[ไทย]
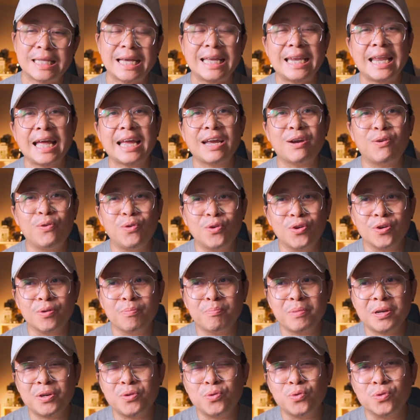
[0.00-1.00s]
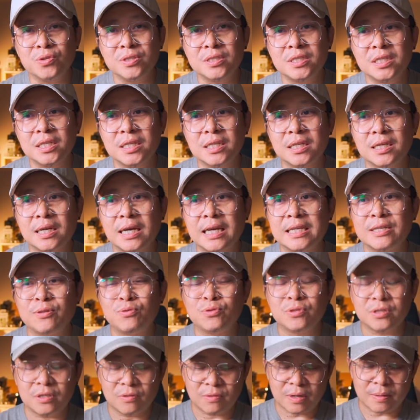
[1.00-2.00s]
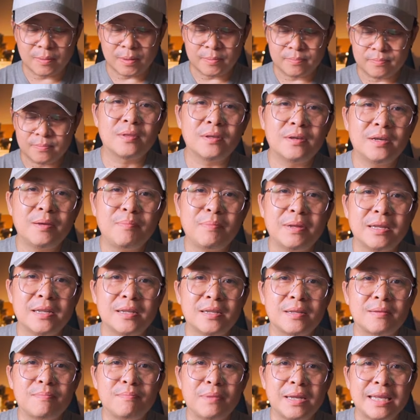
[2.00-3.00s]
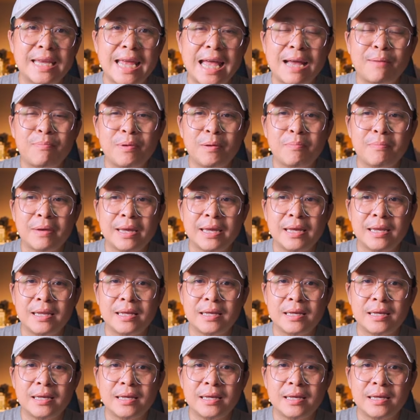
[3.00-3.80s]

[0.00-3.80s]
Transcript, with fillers: ถ้าหลายคนไม่คุ้นชินก็อาจจะรู้สึกว่าแบบเฮ้ยมันยากไปไหมอะไร